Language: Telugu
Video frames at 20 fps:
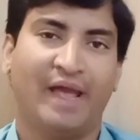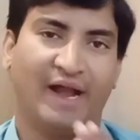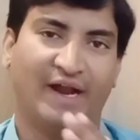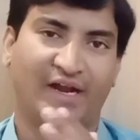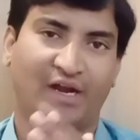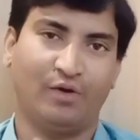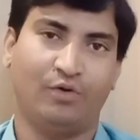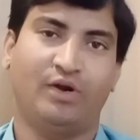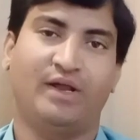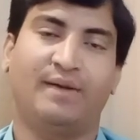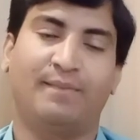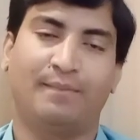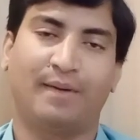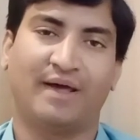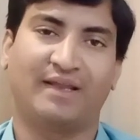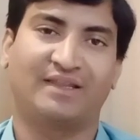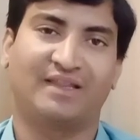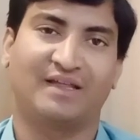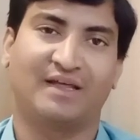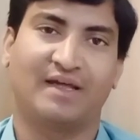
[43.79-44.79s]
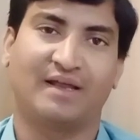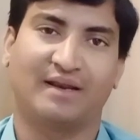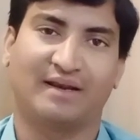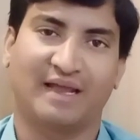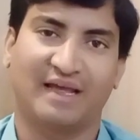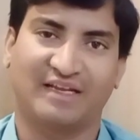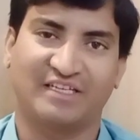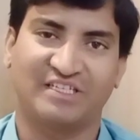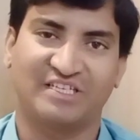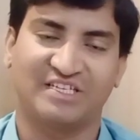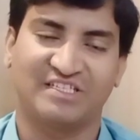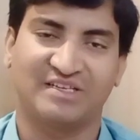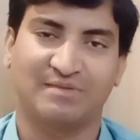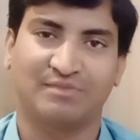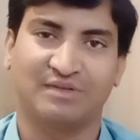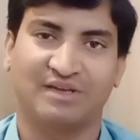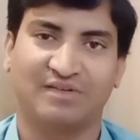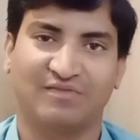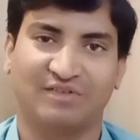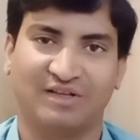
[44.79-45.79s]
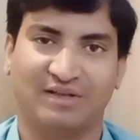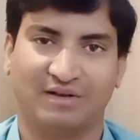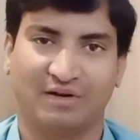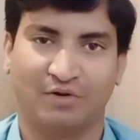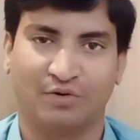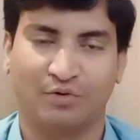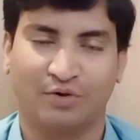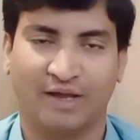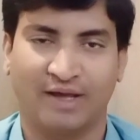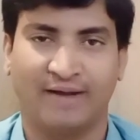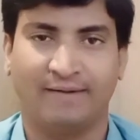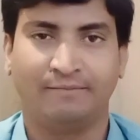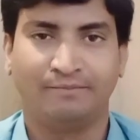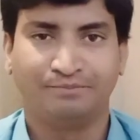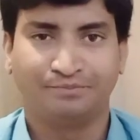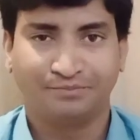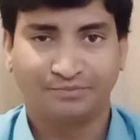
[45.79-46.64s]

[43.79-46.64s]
అక్కడ కూడా భారత రాష్ట్రీయ సమితిలో కూడా